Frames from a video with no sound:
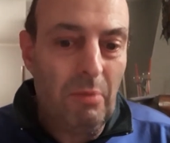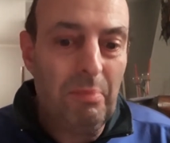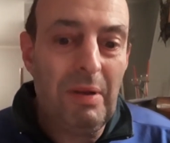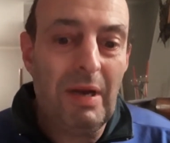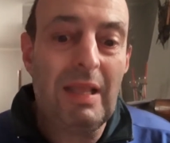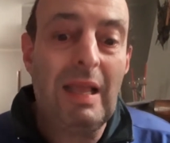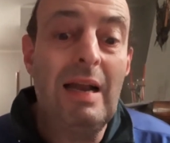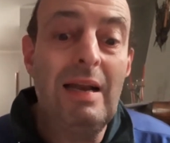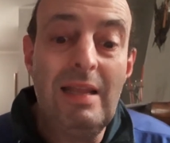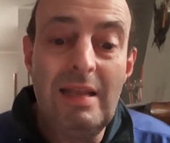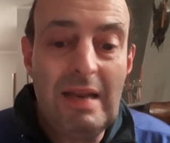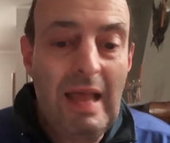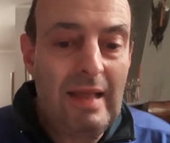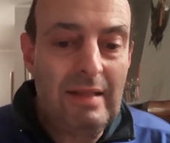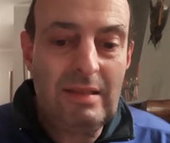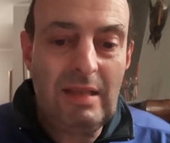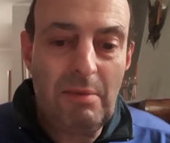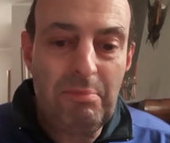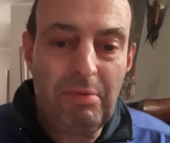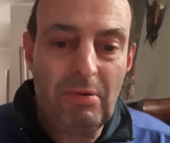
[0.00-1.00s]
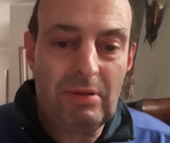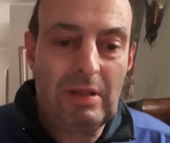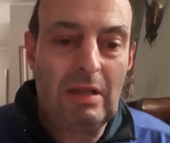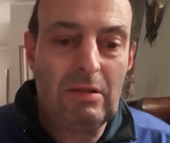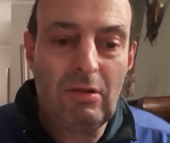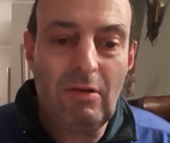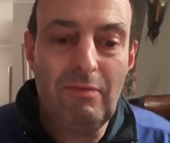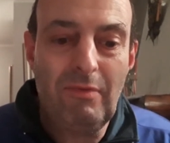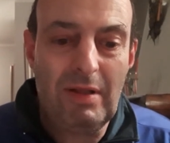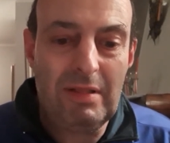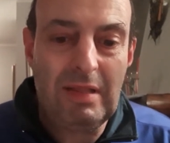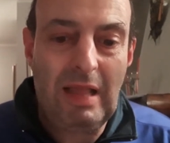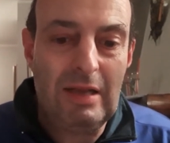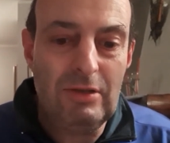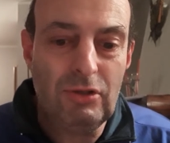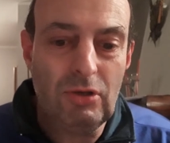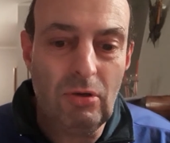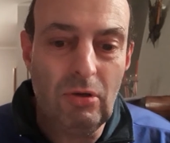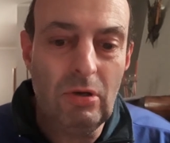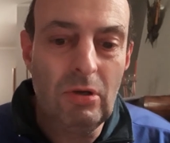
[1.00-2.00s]
perché Linetti ha portato un
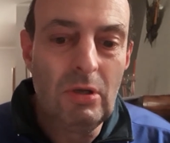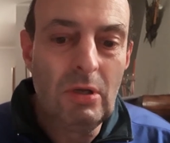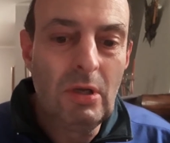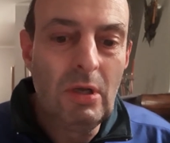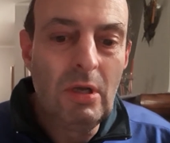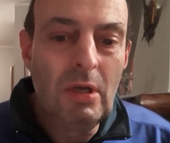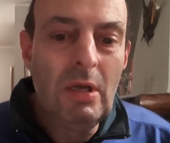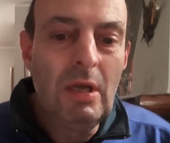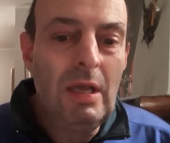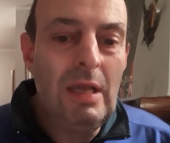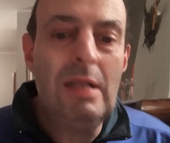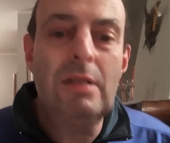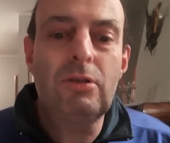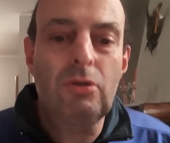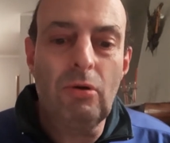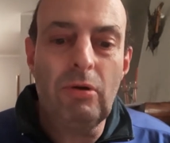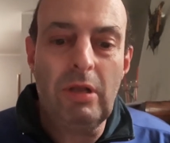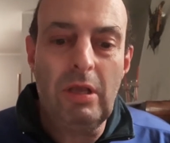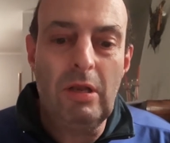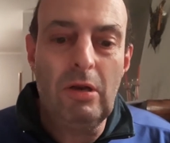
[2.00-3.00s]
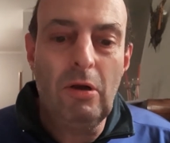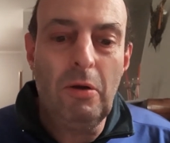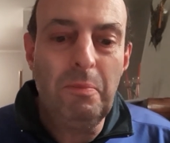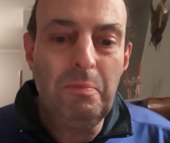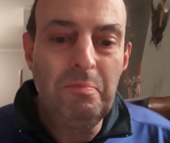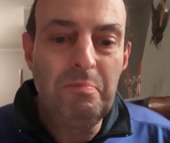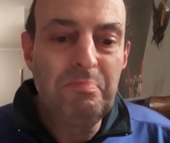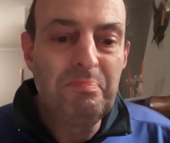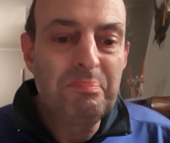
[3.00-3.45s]
vantaggio il Torino.